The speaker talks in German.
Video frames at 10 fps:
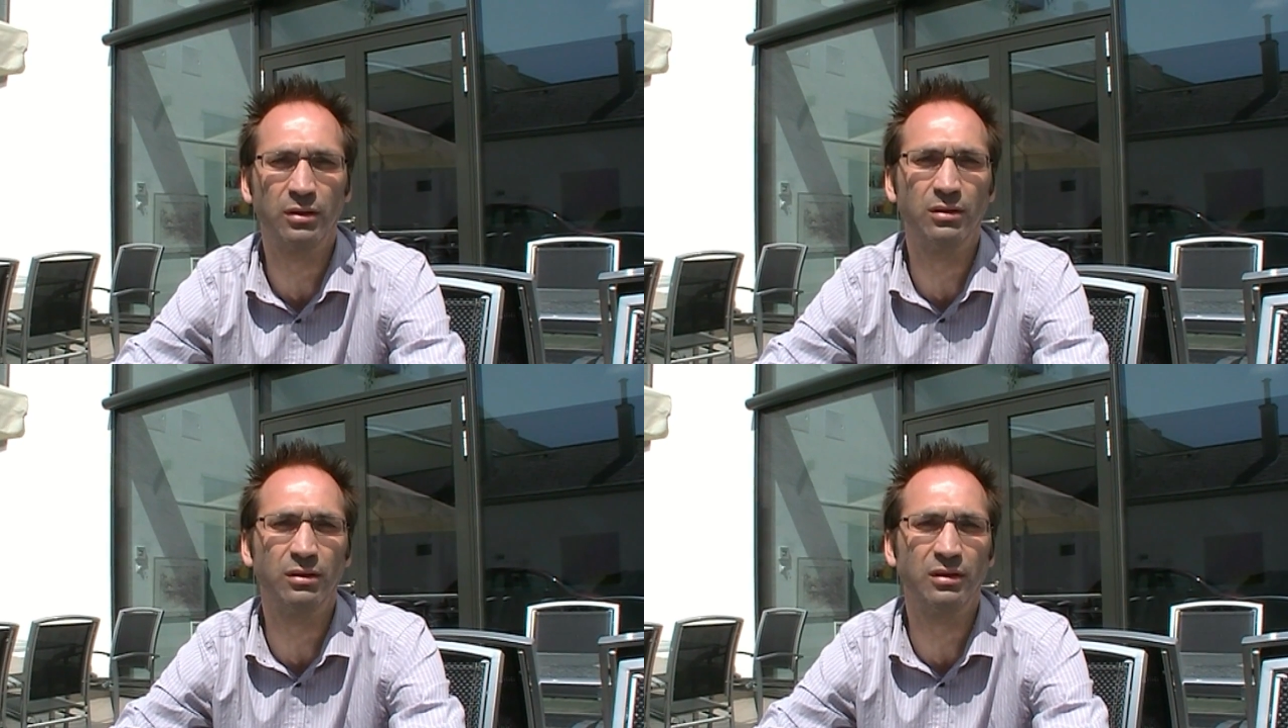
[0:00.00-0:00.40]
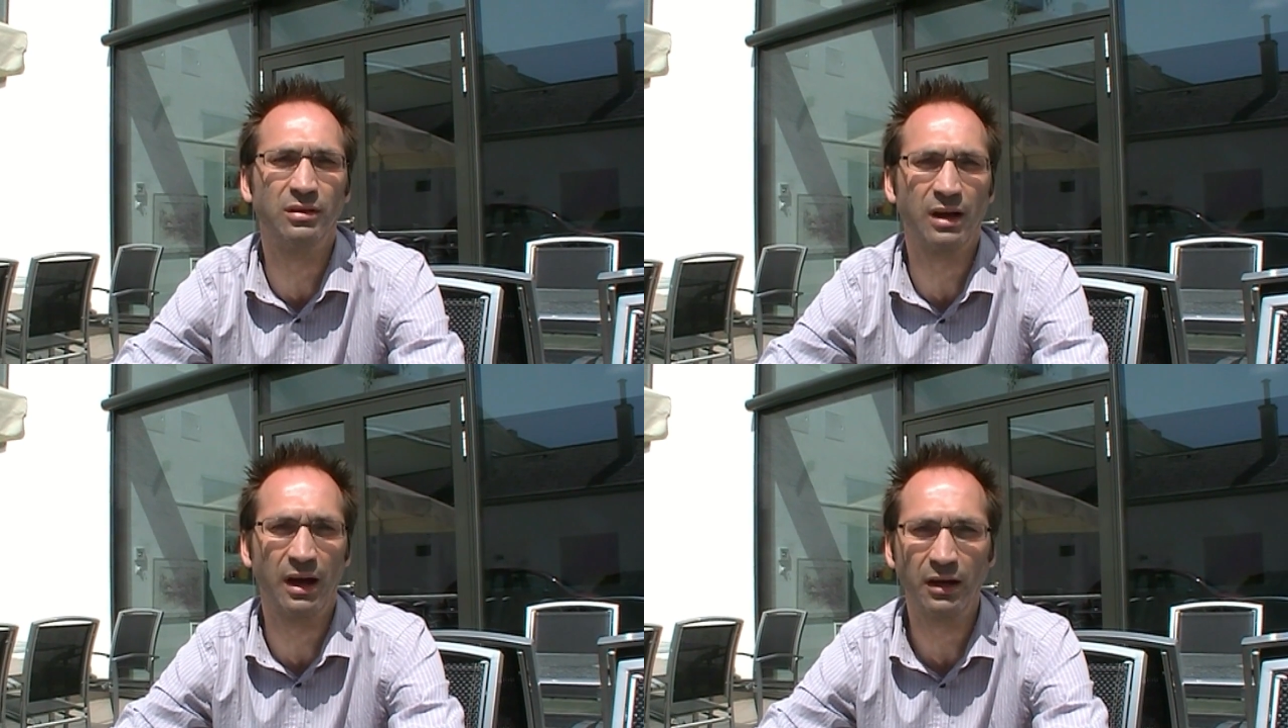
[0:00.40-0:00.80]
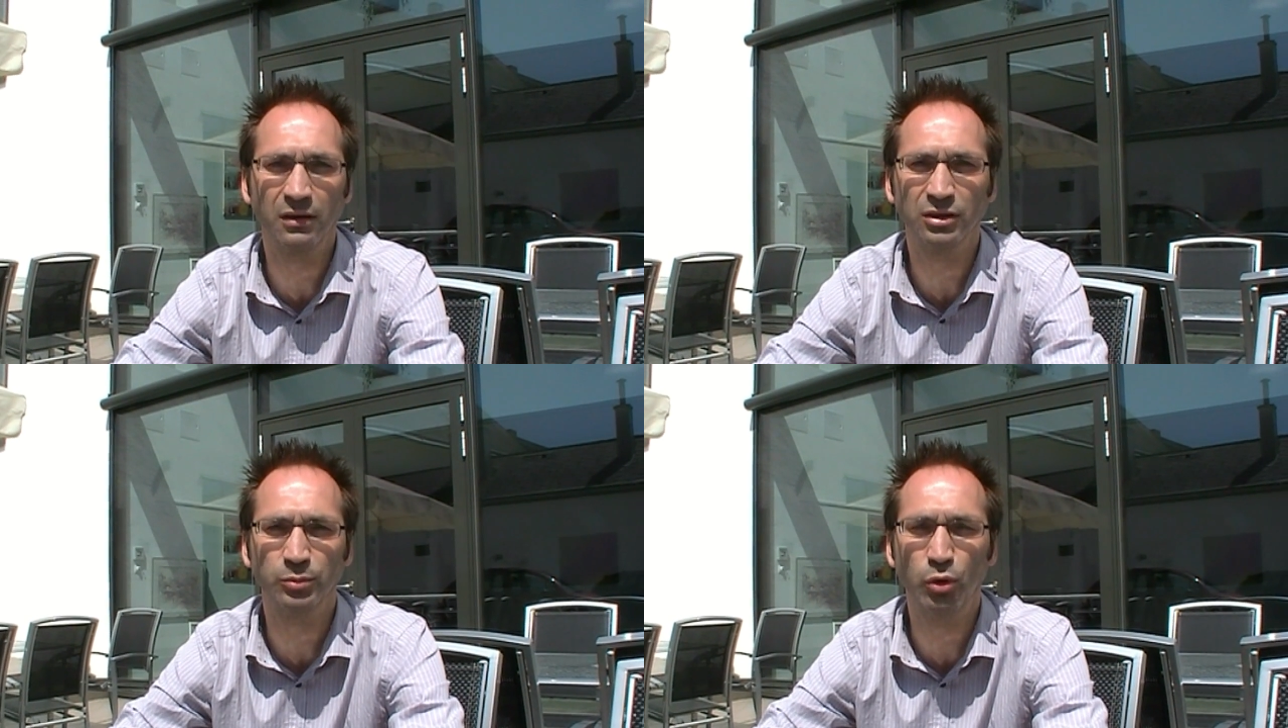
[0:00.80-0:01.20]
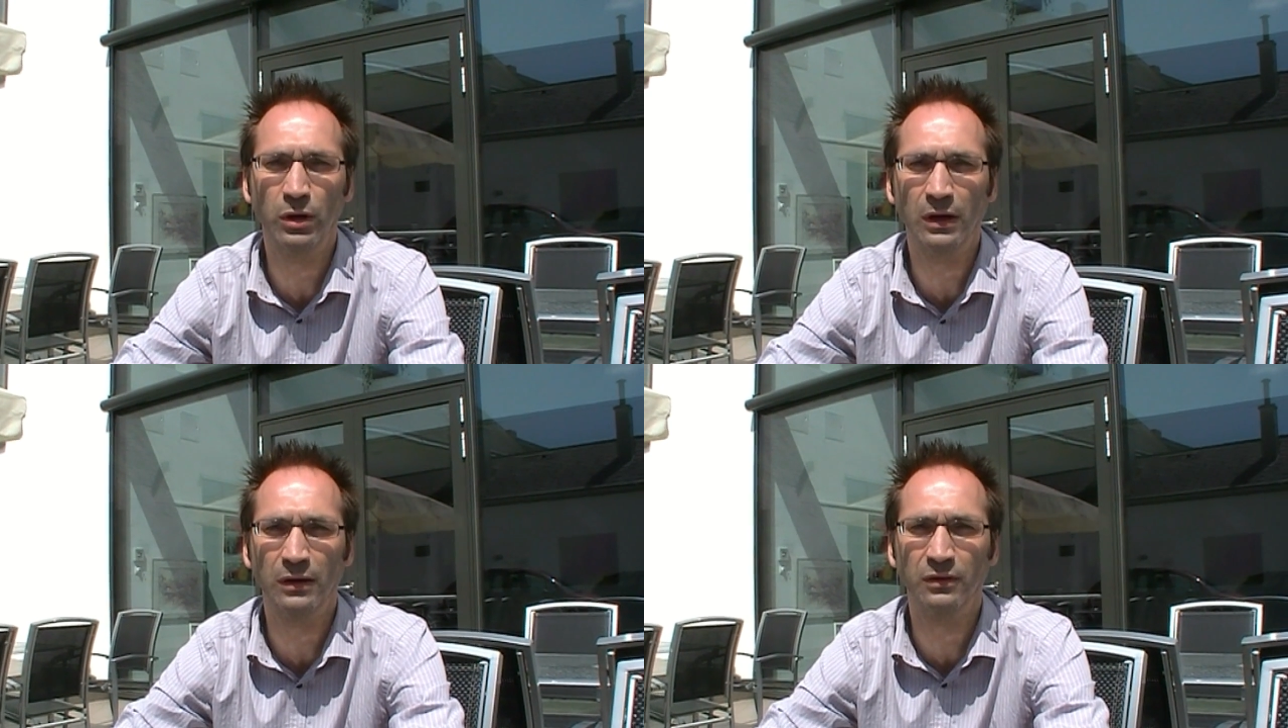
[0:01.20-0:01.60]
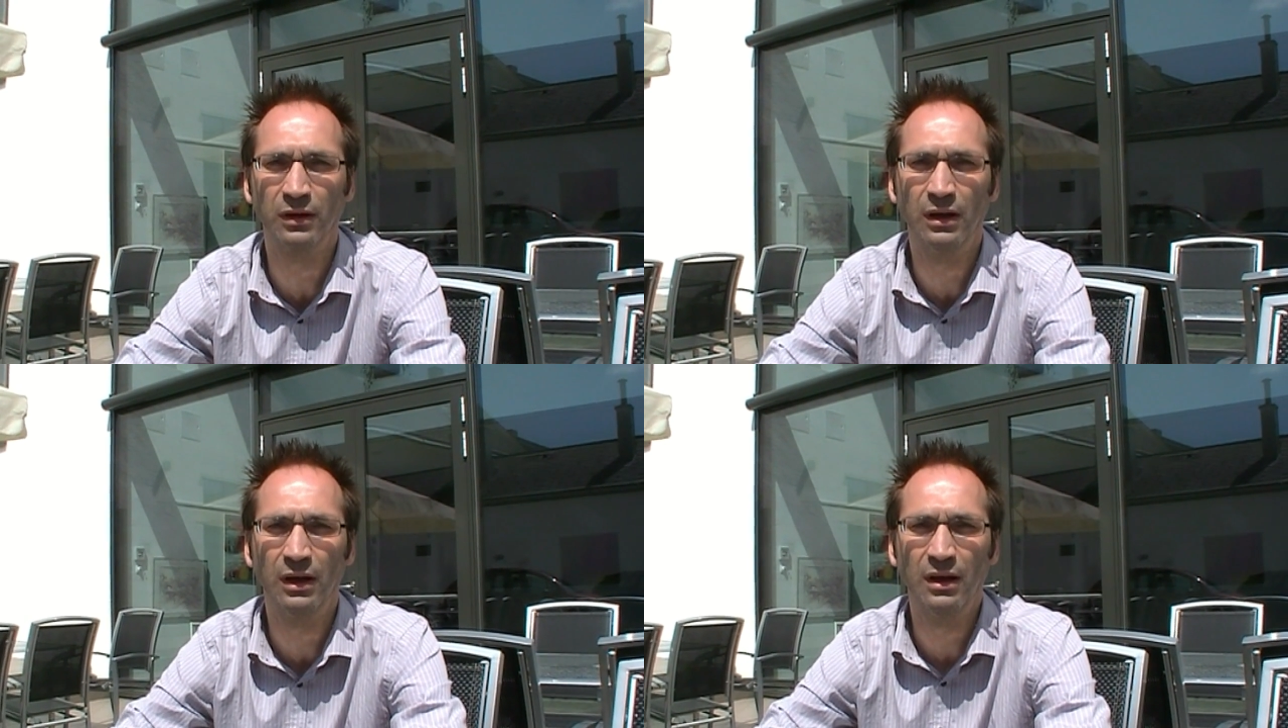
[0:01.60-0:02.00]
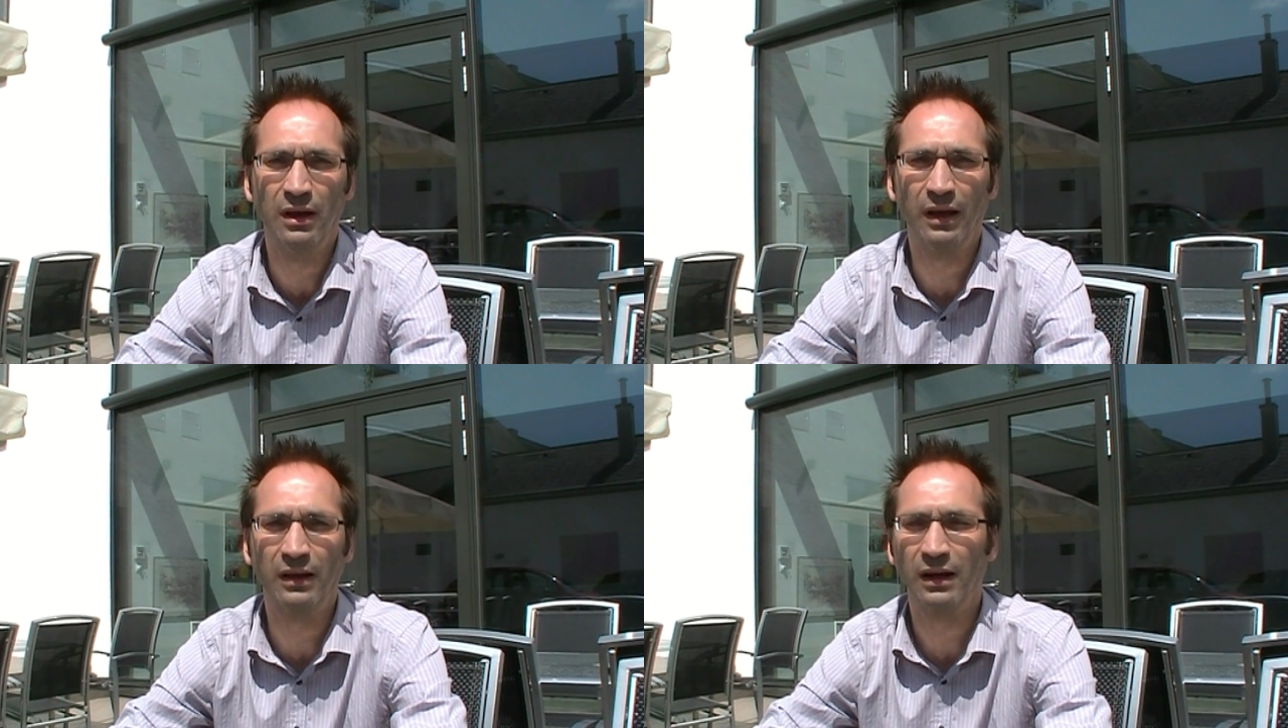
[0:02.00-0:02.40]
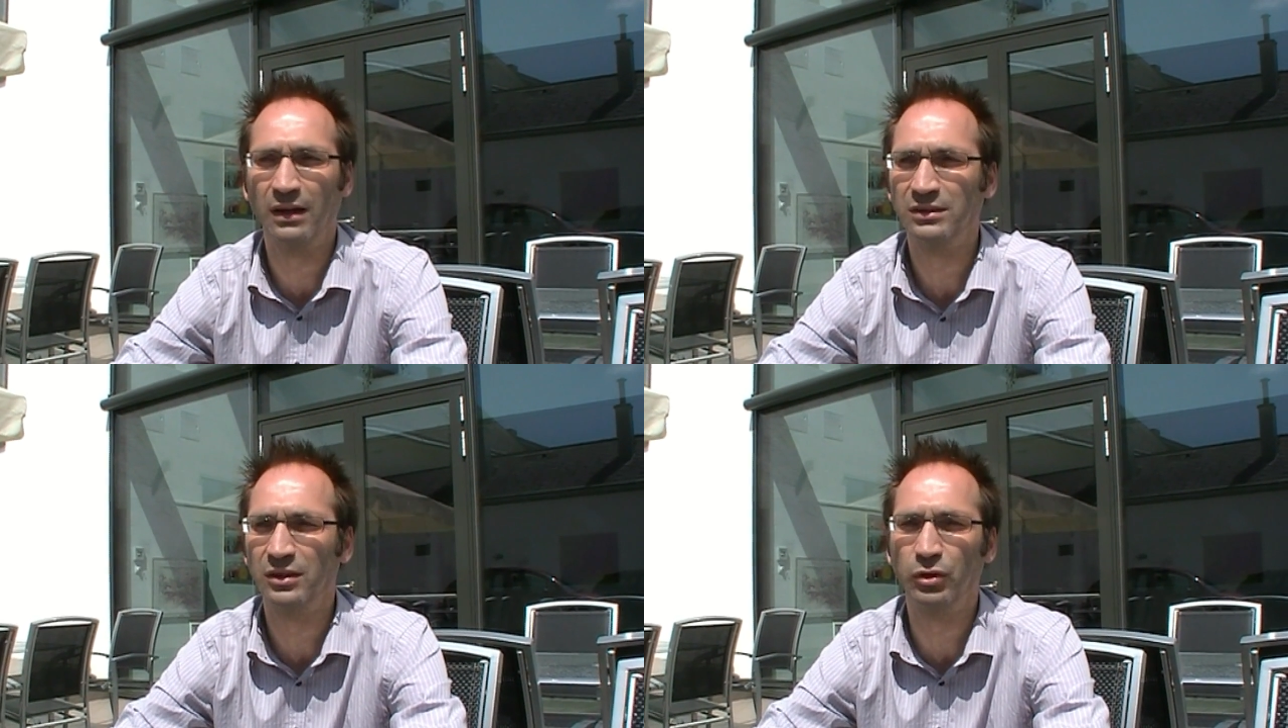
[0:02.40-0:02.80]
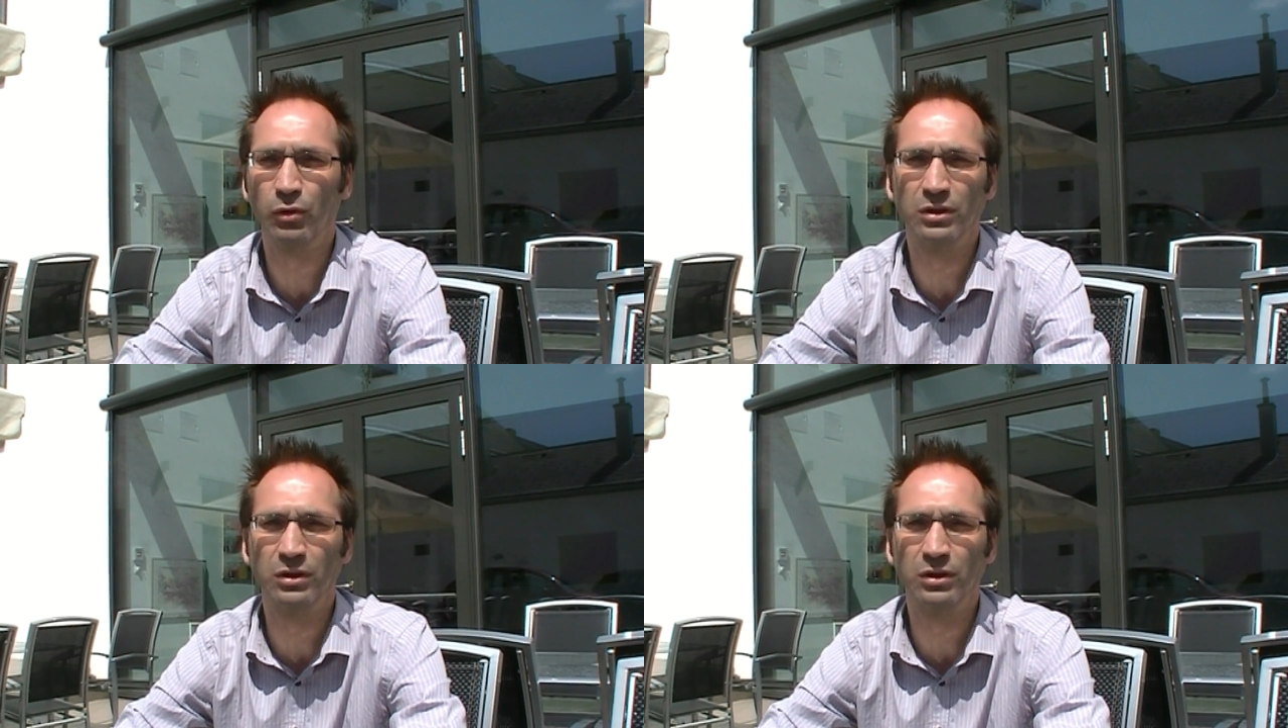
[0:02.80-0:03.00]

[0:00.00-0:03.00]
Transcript: der Caritas Burgenland, ein ganz ein